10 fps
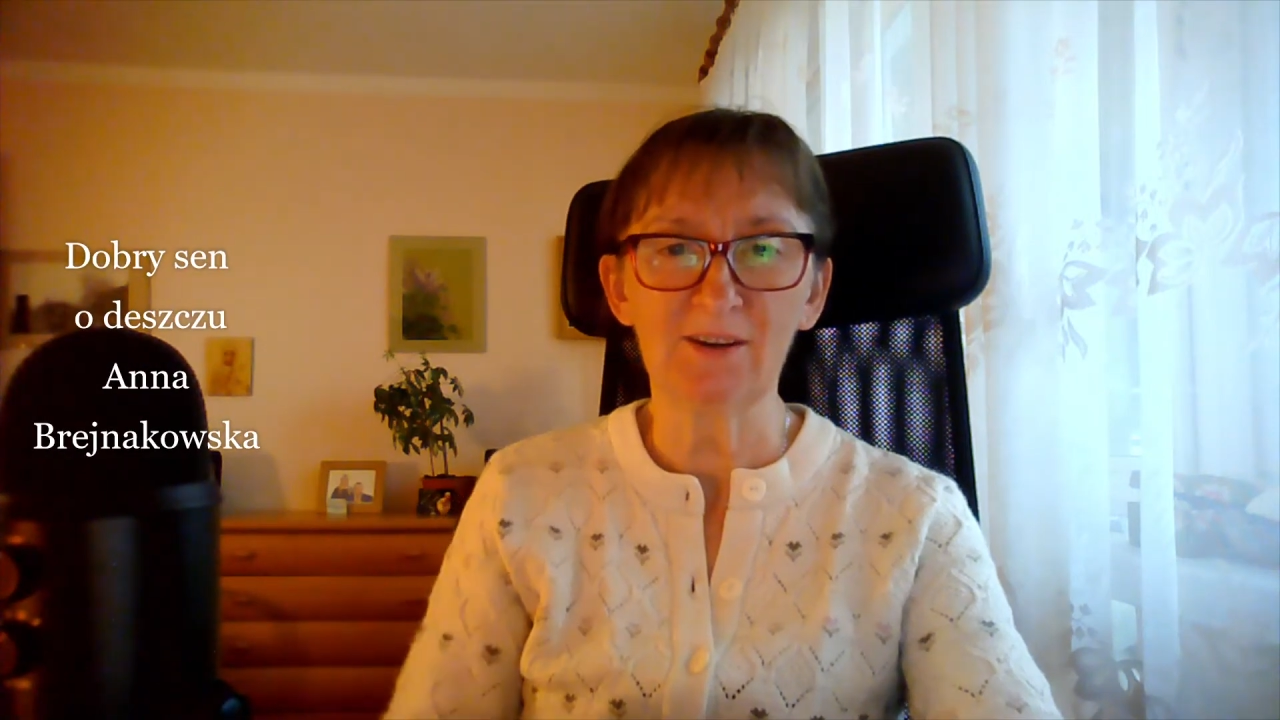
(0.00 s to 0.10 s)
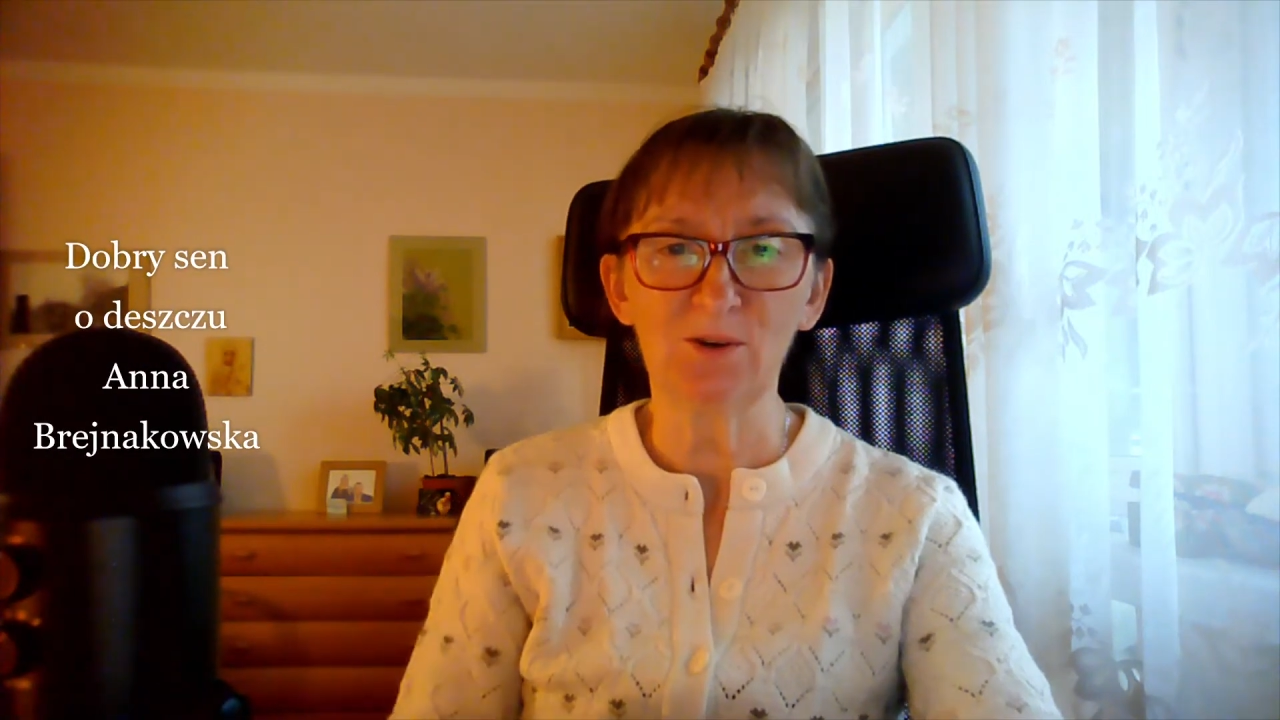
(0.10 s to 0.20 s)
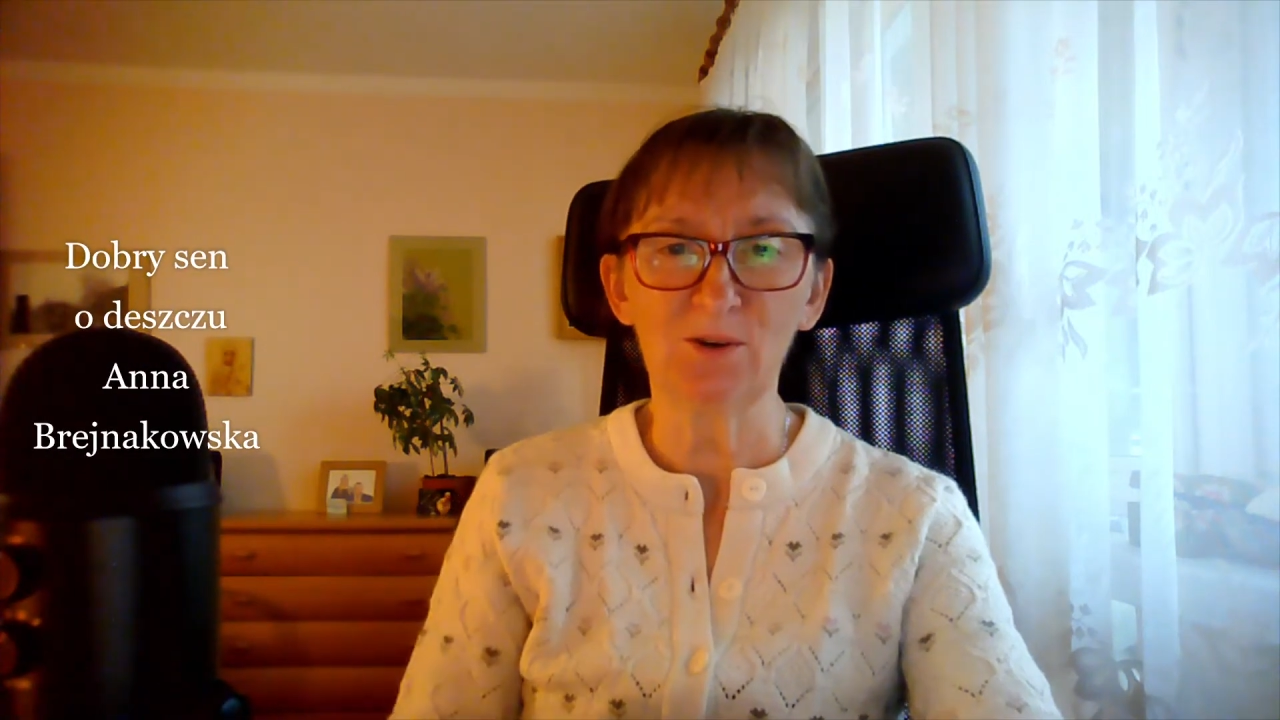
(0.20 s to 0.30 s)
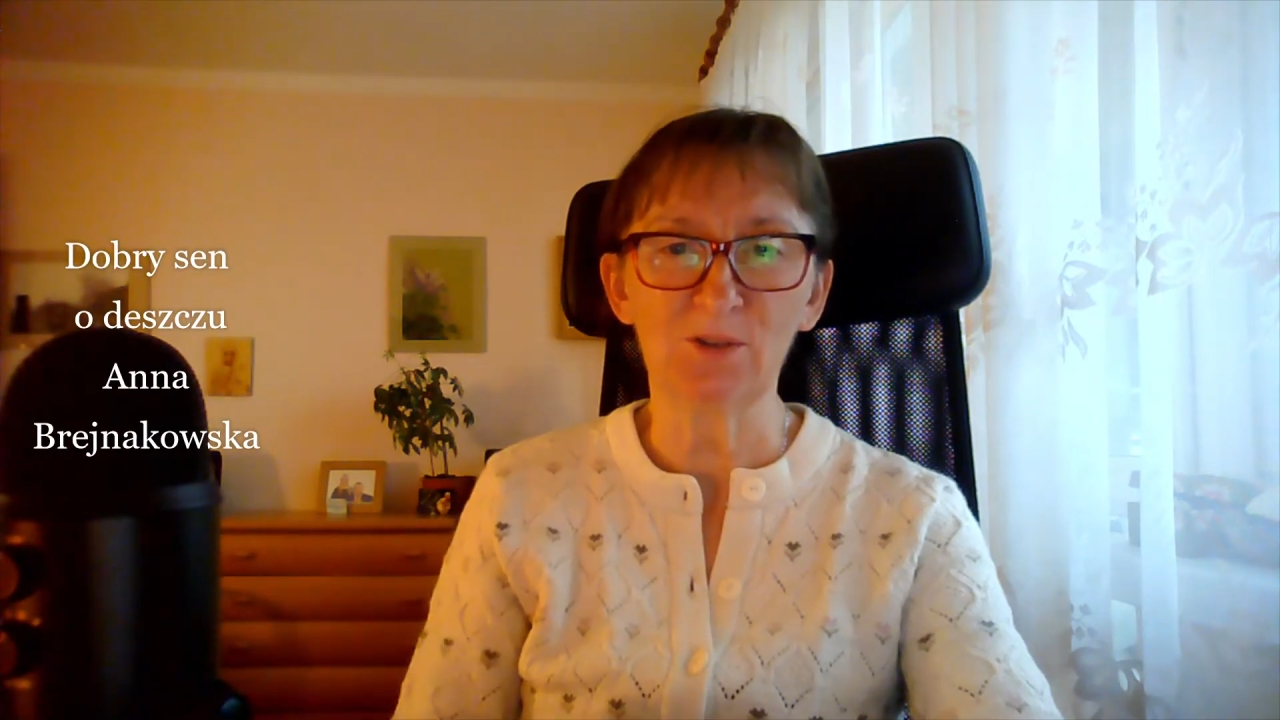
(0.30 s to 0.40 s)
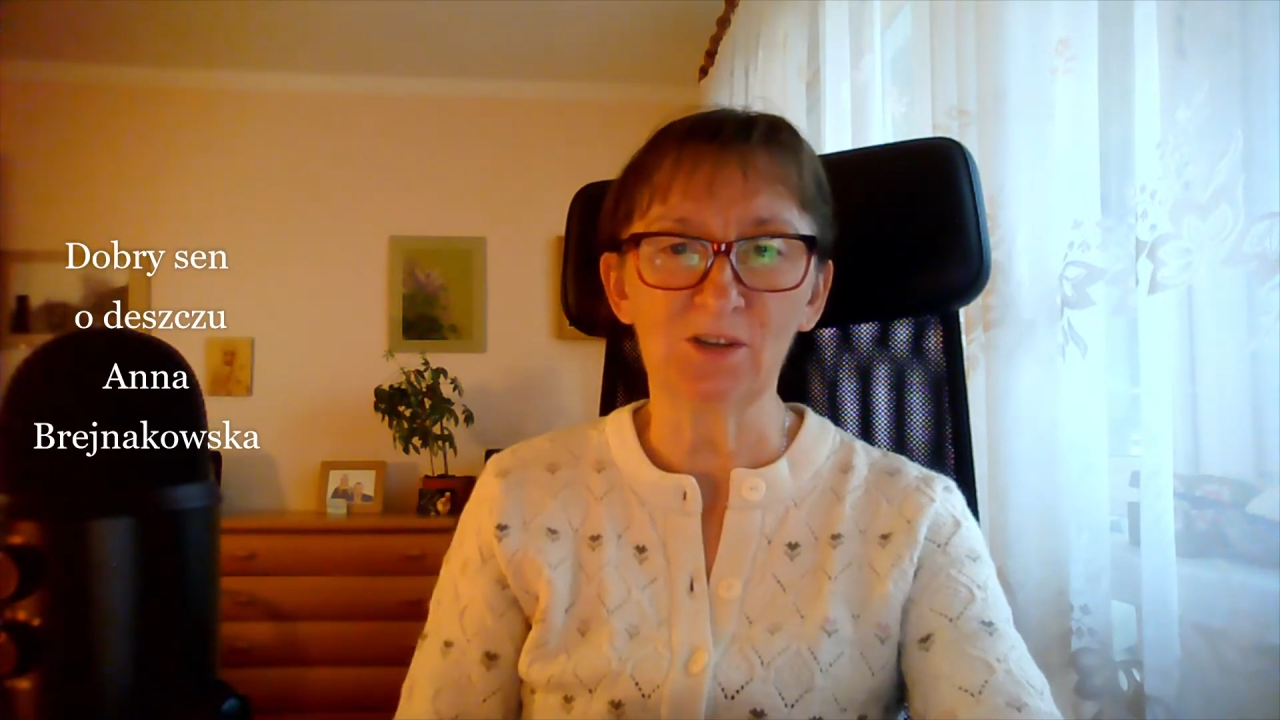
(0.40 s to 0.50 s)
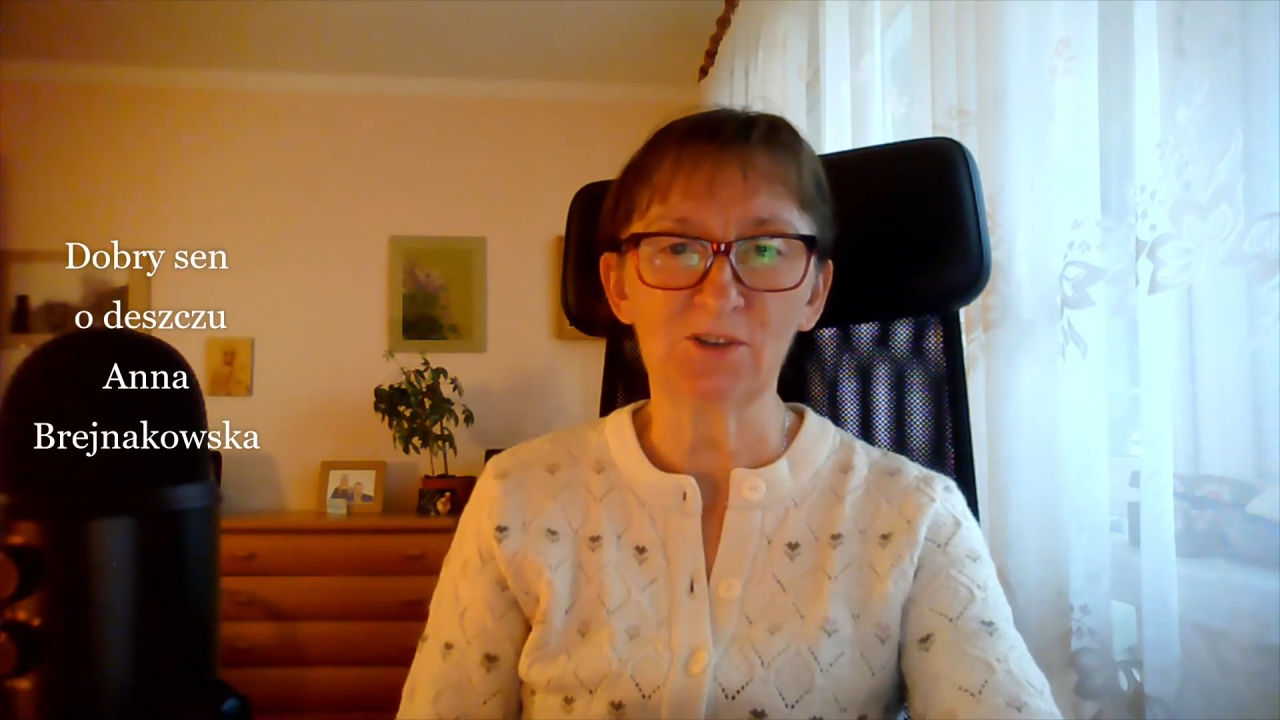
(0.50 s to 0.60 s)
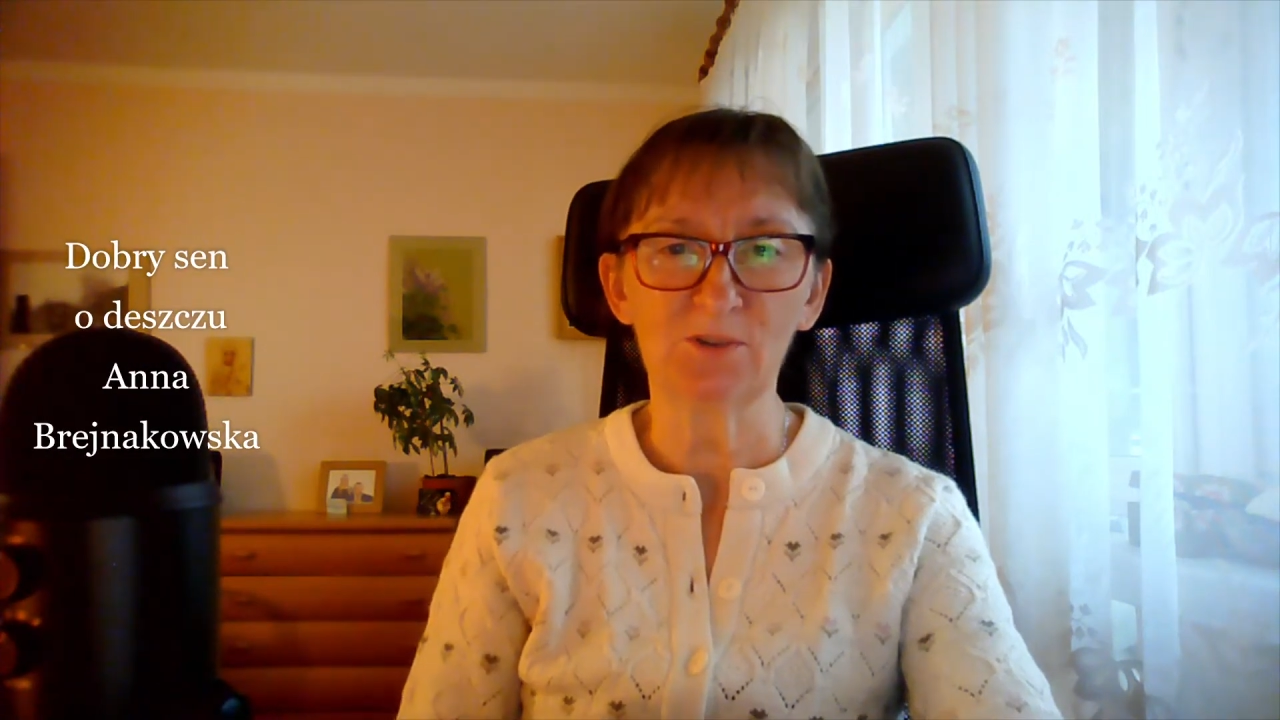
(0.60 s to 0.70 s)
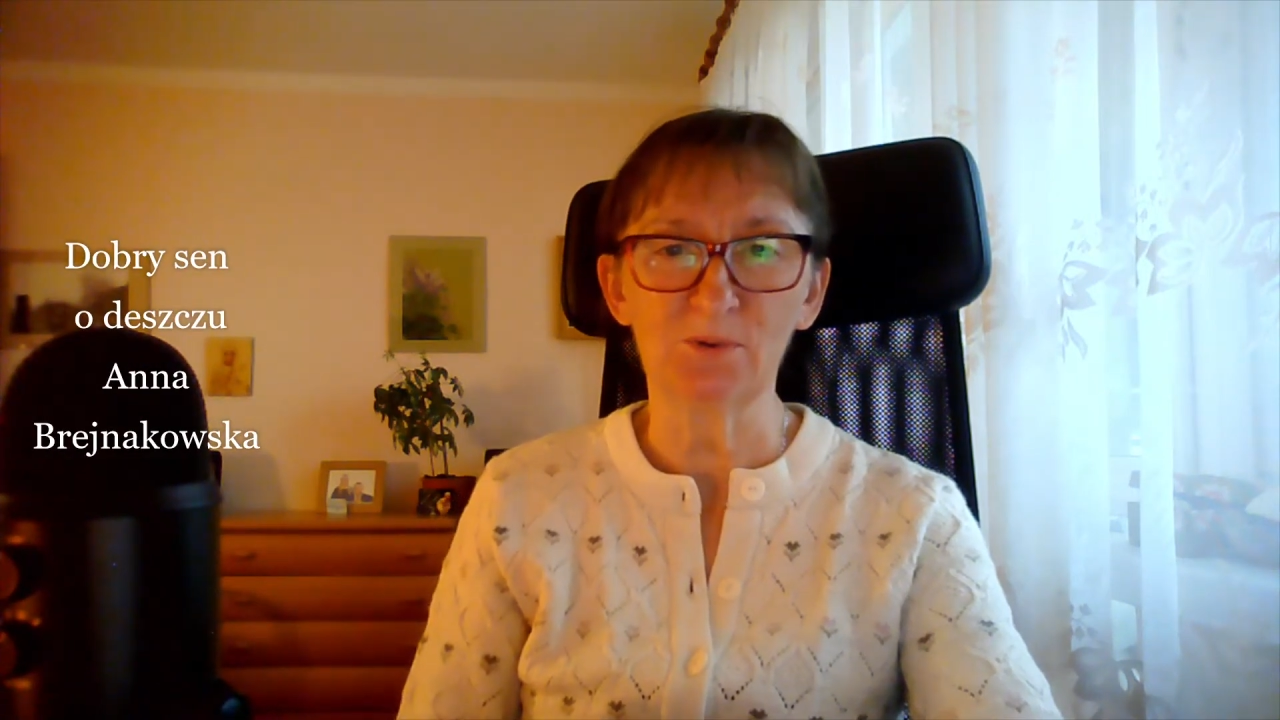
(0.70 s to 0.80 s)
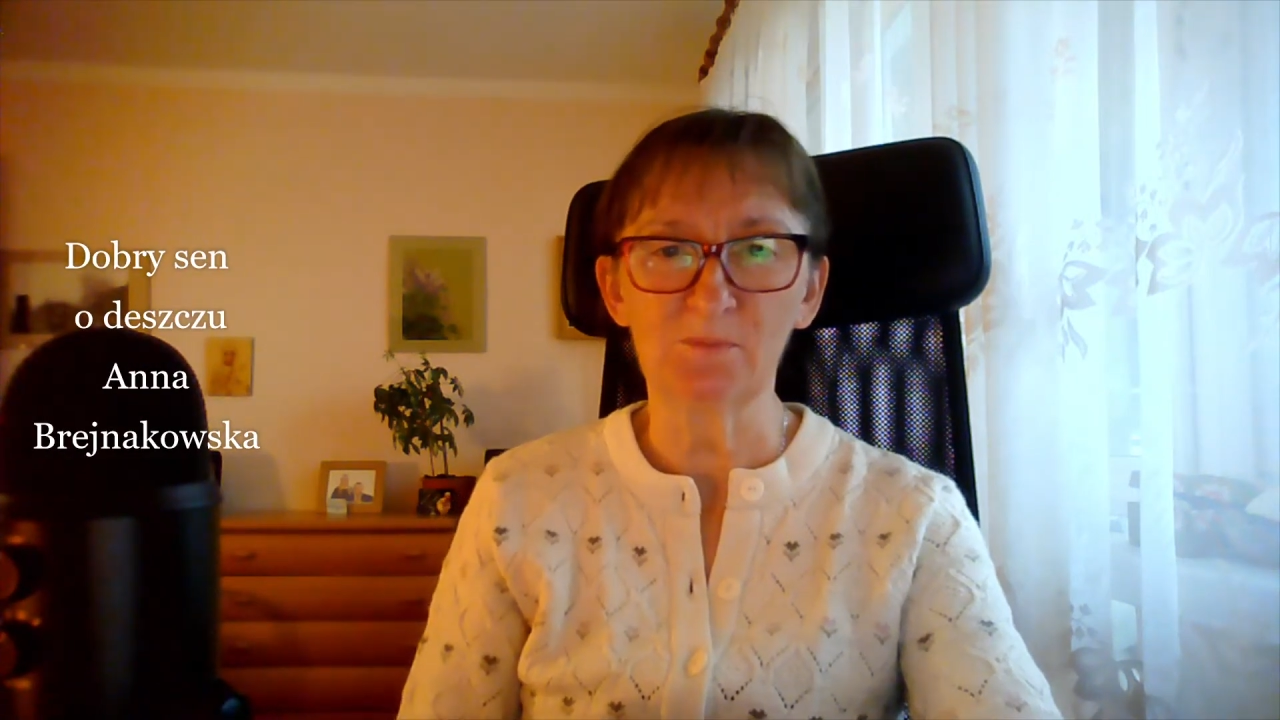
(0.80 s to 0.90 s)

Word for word: o deszczu.